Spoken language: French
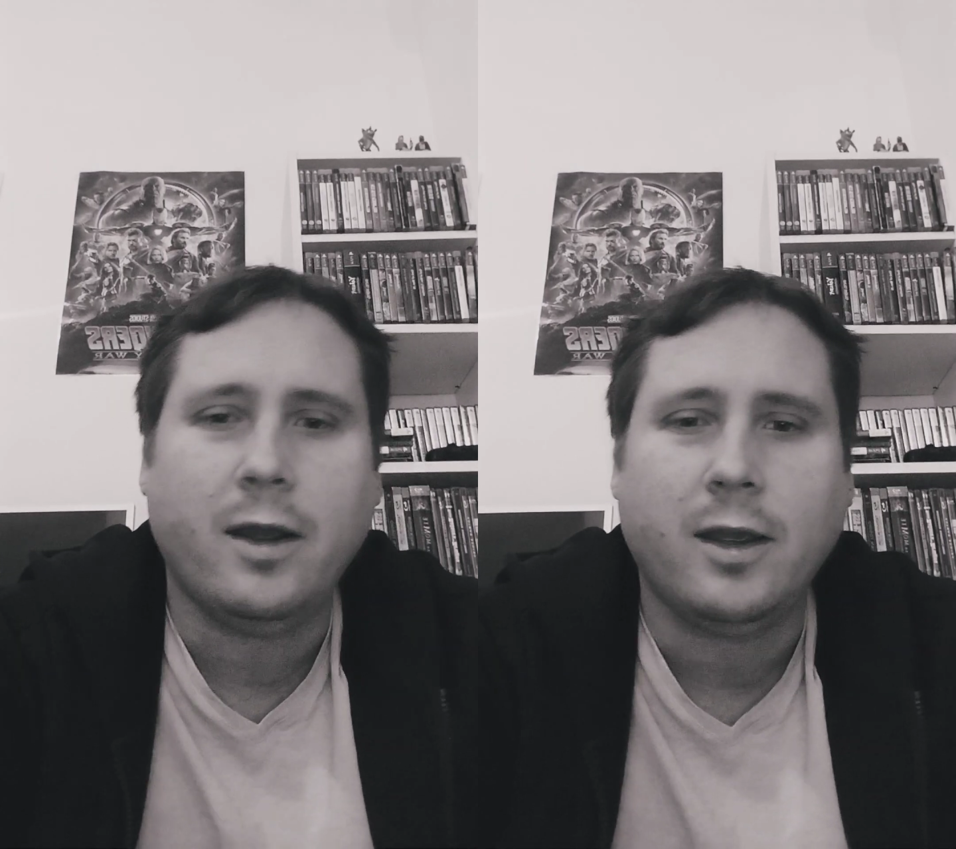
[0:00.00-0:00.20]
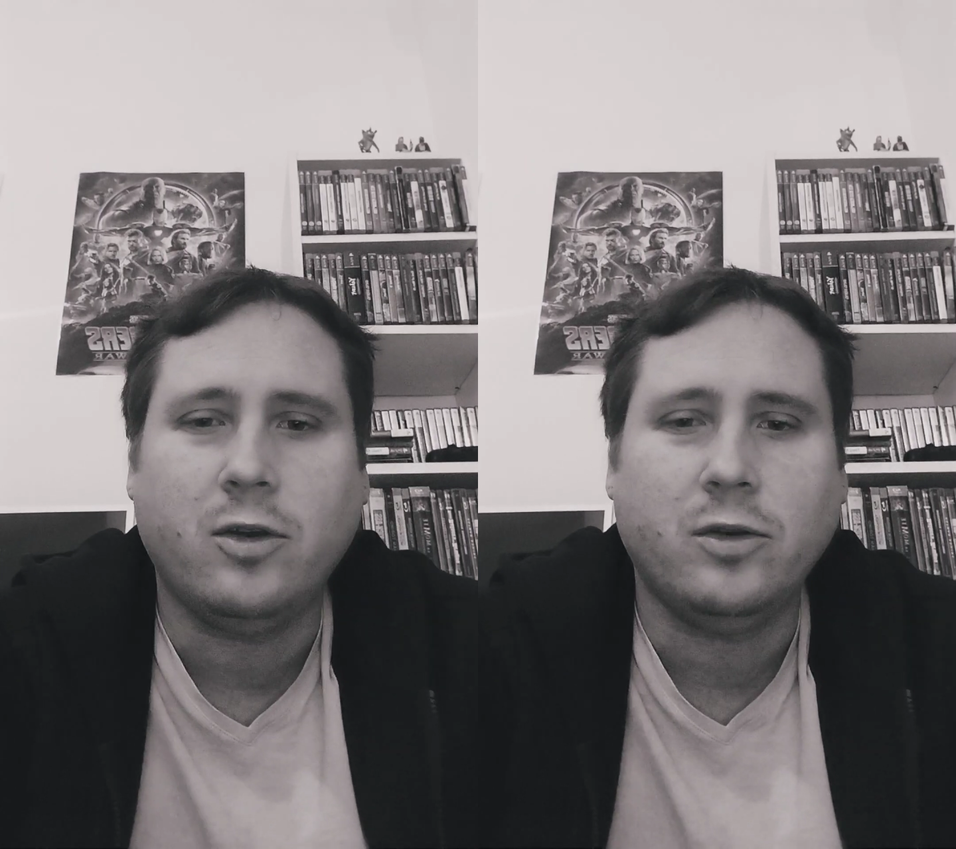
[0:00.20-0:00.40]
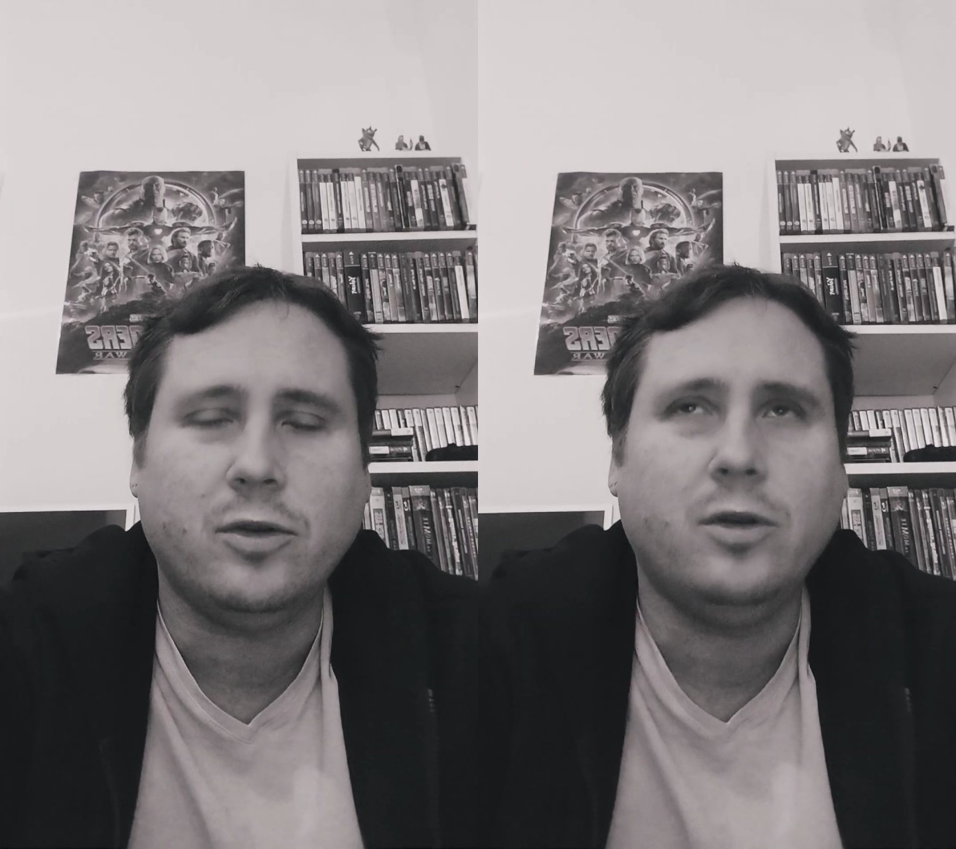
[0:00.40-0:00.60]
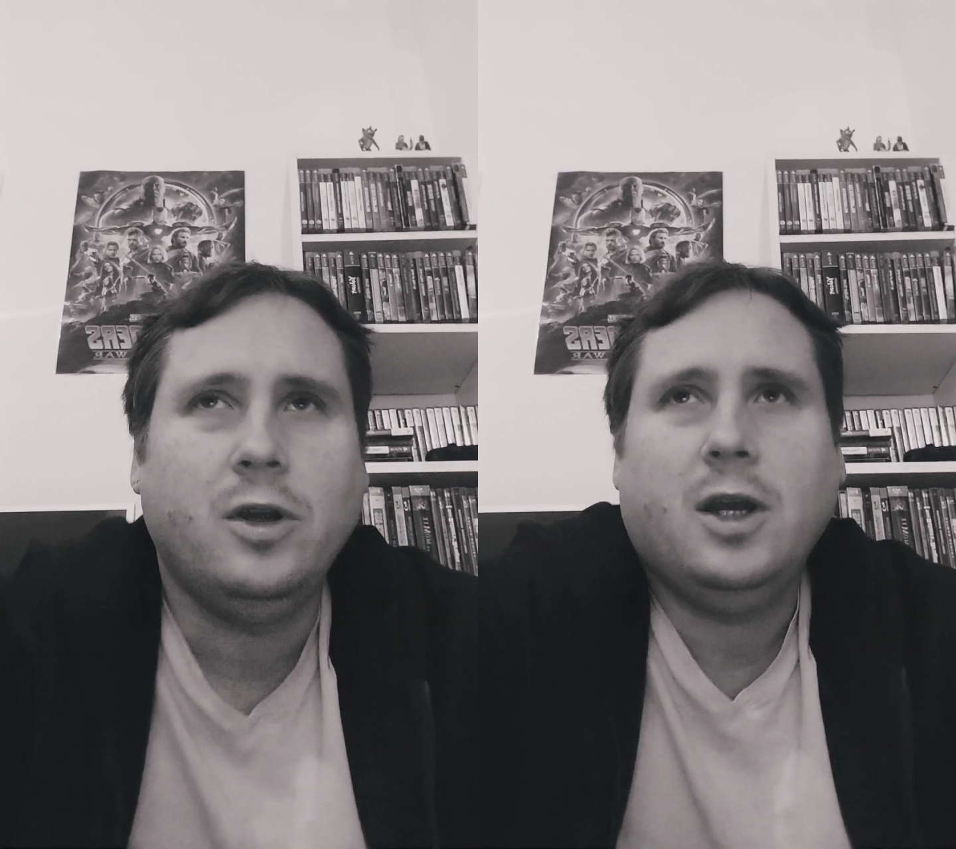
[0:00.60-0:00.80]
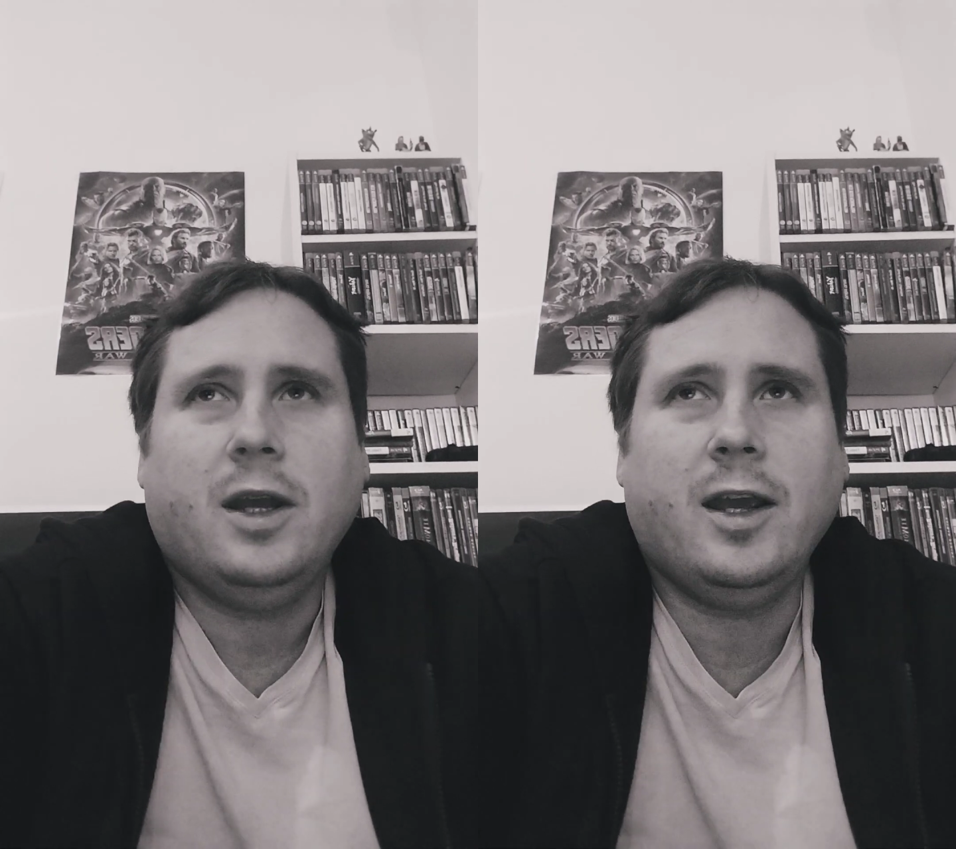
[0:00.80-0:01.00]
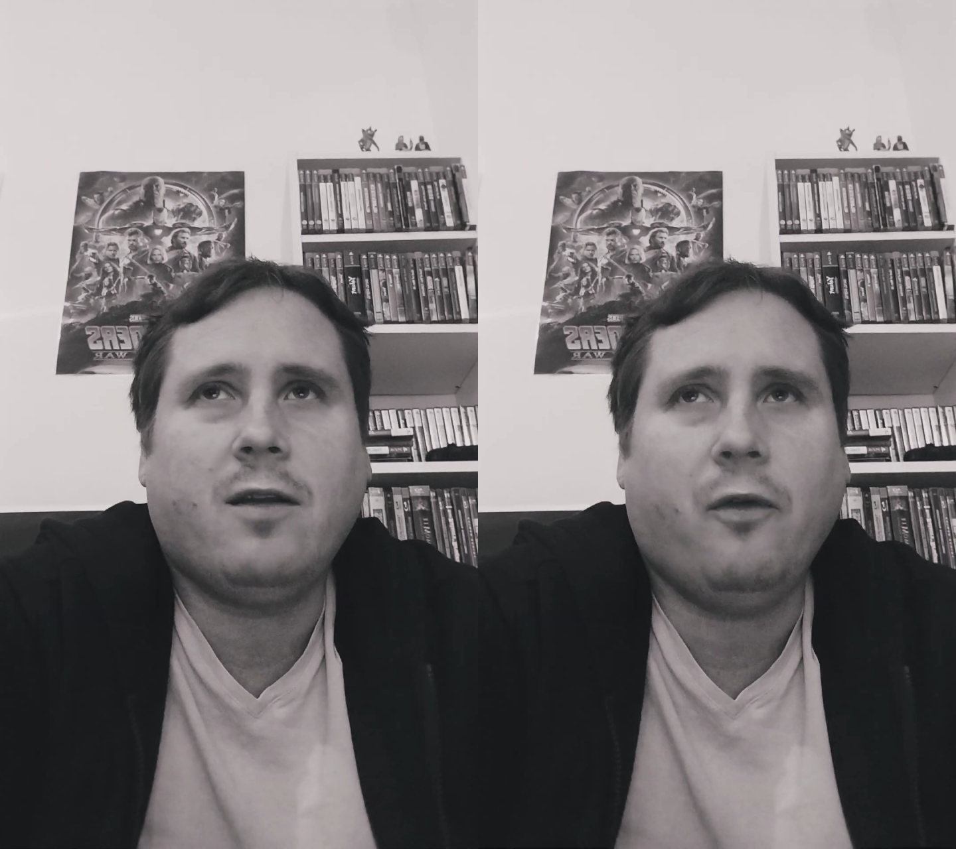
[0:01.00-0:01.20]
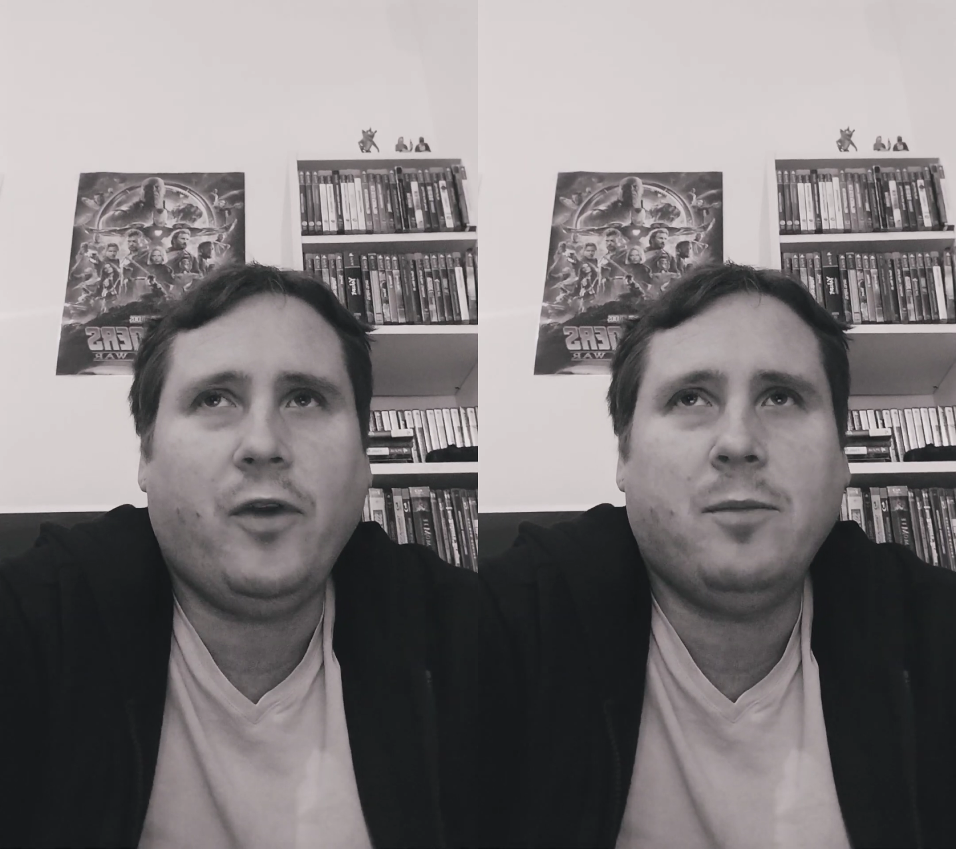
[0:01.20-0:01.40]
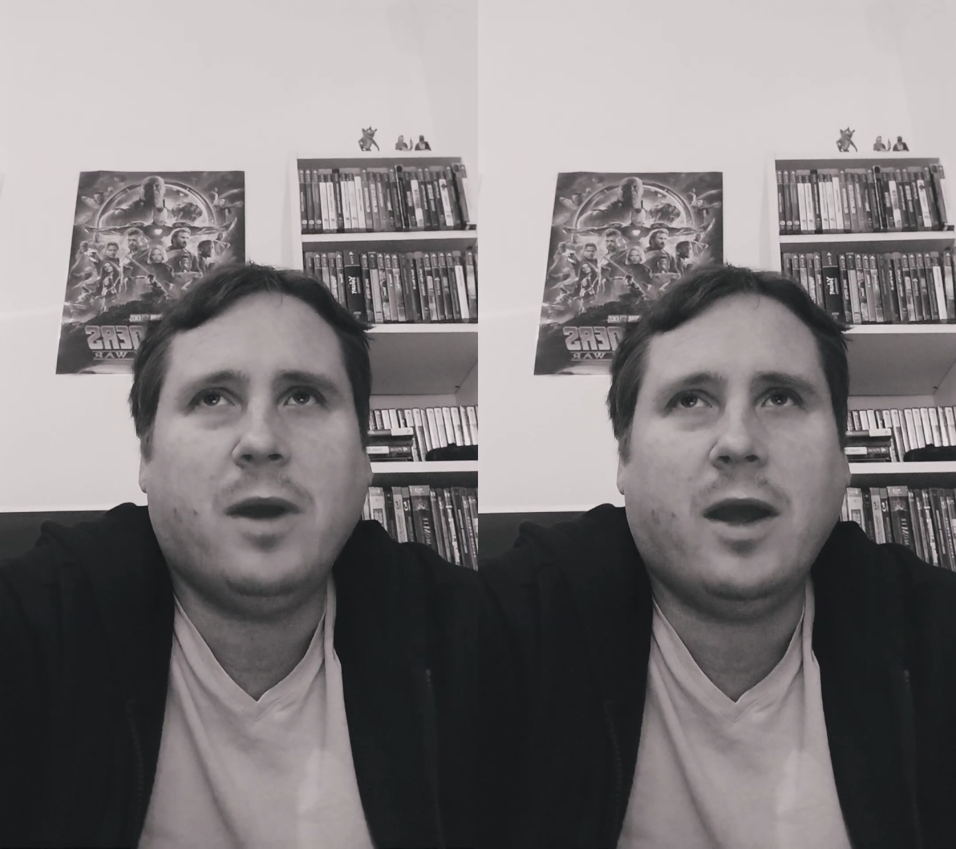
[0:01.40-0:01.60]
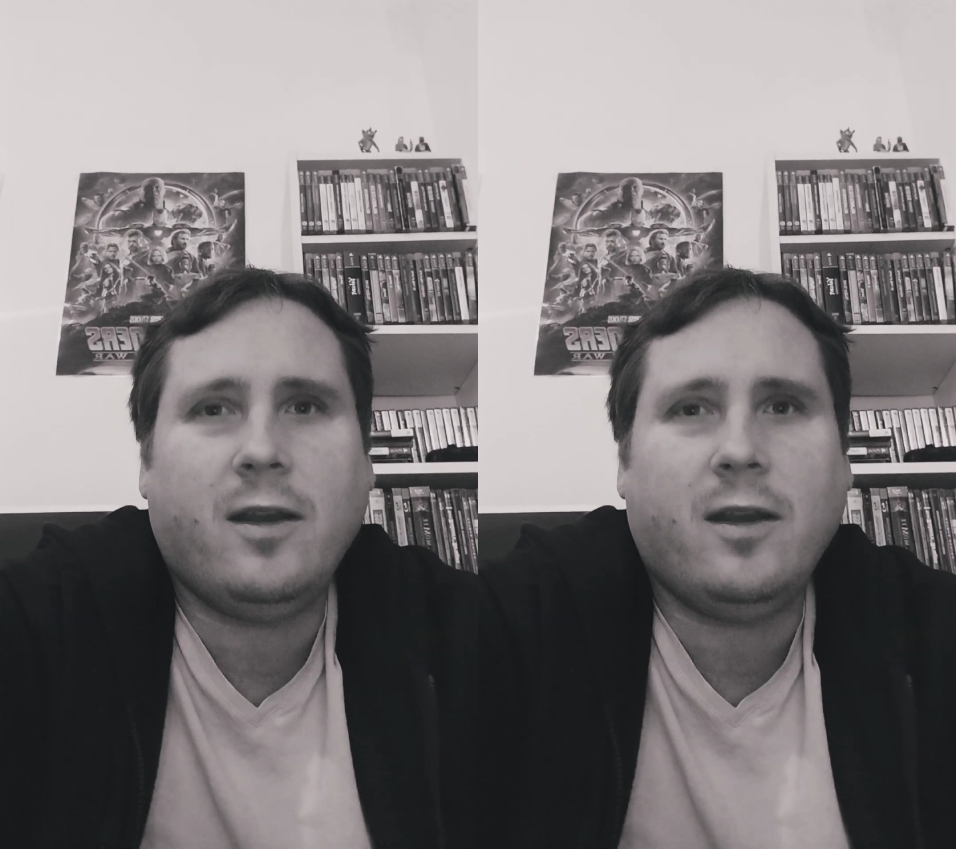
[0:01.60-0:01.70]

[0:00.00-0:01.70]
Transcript: et que et qu'en fait ben,